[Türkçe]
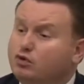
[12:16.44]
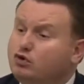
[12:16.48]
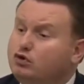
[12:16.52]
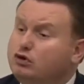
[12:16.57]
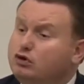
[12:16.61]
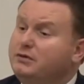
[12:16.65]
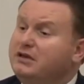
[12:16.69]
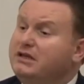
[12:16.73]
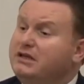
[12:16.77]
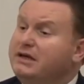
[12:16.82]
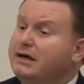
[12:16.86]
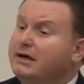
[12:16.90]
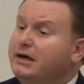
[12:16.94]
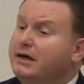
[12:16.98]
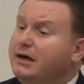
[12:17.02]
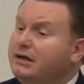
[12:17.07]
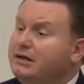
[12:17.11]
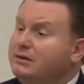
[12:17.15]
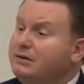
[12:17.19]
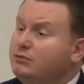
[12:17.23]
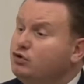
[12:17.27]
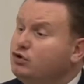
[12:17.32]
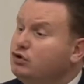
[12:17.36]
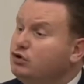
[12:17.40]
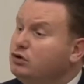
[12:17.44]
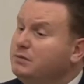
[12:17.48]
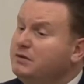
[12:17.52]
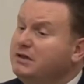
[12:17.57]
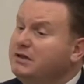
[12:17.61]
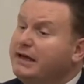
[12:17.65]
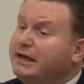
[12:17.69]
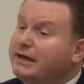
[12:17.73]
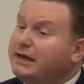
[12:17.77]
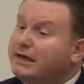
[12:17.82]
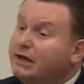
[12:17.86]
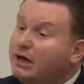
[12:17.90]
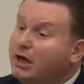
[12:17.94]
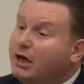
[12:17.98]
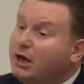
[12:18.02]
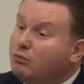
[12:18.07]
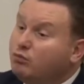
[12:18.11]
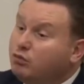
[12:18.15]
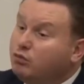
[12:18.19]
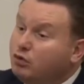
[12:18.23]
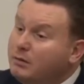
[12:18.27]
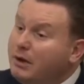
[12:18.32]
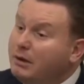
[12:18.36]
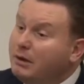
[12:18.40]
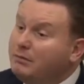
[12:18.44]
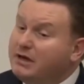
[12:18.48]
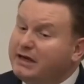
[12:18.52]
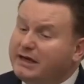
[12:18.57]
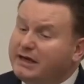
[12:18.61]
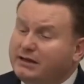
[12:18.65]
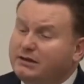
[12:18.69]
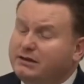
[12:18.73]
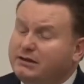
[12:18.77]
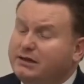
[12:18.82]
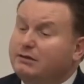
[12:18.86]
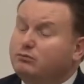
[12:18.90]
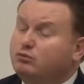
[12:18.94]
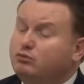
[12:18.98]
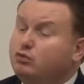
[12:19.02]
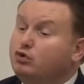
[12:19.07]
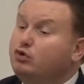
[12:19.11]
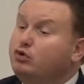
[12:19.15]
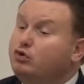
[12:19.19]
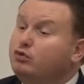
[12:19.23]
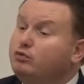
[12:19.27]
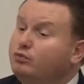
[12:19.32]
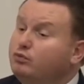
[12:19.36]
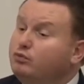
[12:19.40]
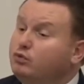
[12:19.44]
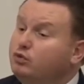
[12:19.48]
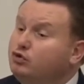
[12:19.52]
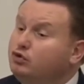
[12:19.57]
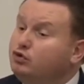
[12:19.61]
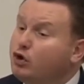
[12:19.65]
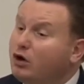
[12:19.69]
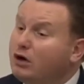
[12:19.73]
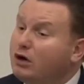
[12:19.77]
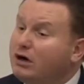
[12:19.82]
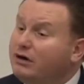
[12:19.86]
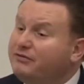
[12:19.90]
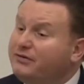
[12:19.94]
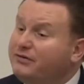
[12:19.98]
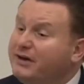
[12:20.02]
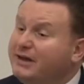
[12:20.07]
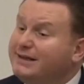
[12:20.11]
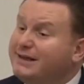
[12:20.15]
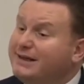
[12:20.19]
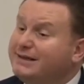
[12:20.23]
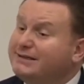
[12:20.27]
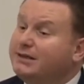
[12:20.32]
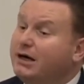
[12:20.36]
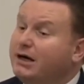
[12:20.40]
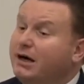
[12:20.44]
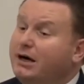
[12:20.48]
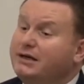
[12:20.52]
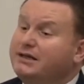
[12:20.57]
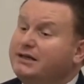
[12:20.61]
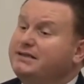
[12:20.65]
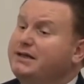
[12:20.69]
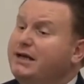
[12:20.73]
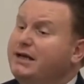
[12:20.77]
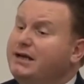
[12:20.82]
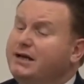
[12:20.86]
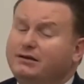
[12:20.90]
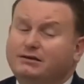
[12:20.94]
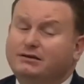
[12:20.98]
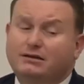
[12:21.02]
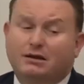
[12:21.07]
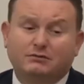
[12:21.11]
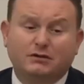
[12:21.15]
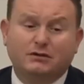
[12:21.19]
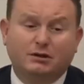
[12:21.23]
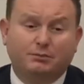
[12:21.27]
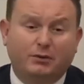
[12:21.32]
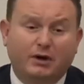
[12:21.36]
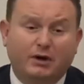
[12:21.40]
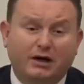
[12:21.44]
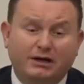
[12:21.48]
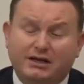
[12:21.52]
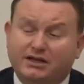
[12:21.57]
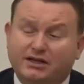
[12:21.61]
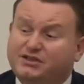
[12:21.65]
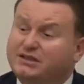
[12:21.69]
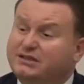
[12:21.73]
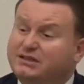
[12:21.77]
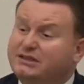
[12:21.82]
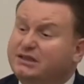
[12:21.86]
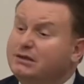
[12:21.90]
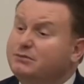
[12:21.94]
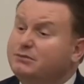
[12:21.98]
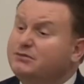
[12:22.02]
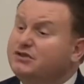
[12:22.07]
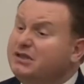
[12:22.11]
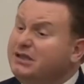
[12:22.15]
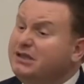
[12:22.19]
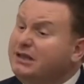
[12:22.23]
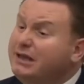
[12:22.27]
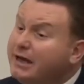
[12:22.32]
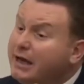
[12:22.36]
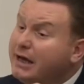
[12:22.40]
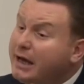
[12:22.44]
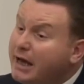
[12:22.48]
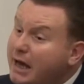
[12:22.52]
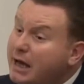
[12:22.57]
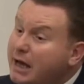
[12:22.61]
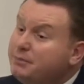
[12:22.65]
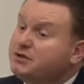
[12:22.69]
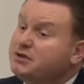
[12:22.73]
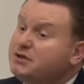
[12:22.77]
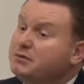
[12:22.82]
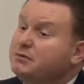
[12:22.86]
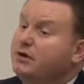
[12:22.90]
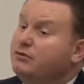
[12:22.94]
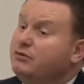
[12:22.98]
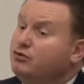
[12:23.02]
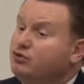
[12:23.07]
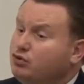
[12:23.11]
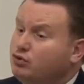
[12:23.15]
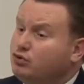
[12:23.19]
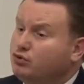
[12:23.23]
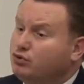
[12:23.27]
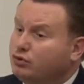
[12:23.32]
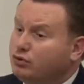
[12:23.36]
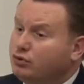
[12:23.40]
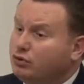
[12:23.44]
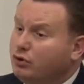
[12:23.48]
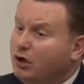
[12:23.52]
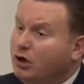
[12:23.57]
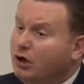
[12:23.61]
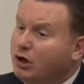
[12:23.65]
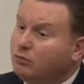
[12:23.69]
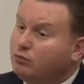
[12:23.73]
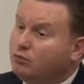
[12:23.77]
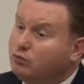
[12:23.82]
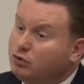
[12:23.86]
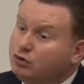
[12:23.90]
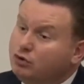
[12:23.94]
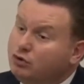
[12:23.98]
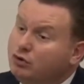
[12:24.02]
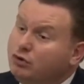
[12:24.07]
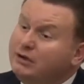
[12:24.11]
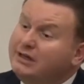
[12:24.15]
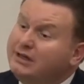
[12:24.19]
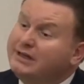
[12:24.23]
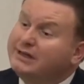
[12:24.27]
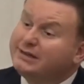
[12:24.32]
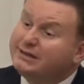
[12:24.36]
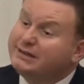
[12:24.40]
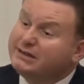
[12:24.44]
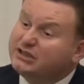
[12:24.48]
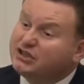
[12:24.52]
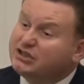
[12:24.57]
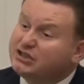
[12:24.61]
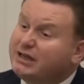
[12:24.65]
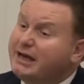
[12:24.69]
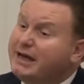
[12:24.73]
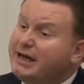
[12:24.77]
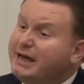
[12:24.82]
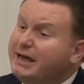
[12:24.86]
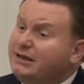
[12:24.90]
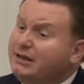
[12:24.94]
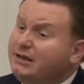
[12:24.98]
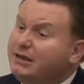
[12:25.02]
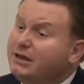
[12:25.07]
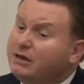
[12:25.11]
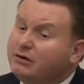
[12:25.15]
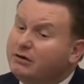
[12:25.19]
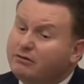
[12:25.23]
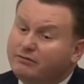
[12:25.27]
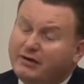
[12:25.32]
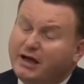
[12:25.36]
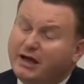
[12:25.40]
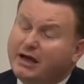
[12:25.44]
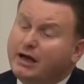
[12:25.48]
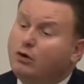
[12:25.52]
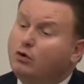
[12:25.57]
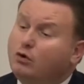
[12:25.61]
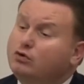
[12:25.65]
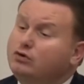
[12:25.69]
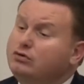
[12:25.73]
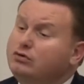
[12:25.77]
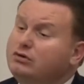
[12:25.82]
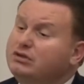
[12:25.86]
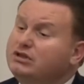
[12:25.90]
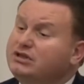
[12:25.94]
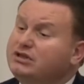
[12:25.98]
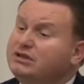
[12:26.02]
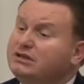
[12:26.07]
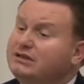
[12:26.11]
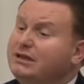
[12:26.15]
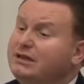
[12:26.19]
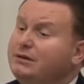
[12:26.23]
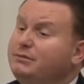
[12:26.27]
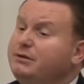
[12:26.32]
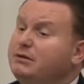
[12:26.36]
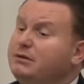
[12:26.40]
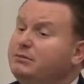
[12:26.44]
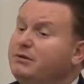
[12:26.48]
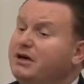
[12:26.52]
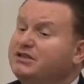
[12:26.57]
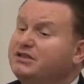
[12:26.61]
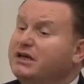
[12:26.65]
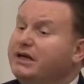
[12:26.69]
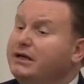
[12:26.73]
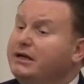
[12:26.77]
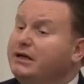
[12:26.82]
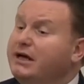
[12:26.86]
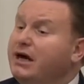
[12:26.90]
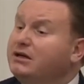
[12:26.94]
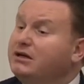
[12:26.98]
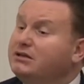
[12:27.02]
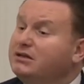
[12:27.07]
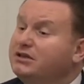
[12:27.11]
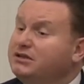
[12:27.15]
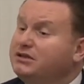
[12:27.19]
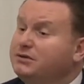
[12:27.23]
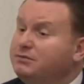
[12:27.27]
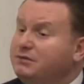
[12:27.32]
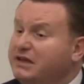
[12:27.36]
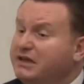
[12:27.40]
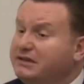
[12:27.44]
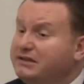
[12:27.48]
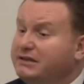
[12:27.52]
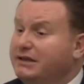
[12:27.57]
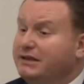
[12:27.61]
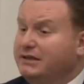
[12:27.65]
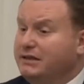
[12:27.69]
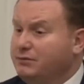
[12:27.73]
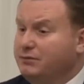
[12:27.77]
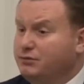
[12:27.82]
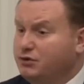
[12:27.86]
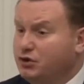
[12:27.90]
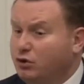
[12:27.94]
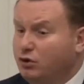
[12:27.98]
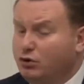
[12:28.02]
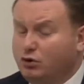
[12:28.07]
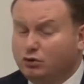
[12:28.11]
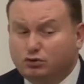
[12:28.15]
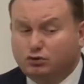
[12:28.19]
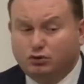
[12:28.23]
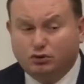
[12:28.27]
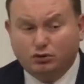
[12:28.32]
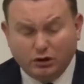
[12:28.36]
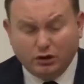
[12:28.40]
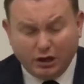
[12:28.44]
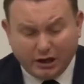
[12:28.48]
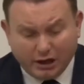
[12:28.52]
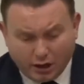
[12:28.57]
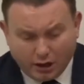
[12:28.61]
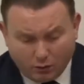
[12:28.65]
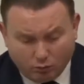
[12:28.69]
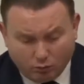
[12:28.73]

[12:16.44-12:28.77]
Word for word: Müslümiyle, gayrimüslimiyle bu memlekette, bu, bu coğrafyada tarihsel anlamda paylaştıklarımızın hepsi mevcuttur. Bunu dışlayan veya onun dışında bir başka yaklaşım getiren kimse yoktur.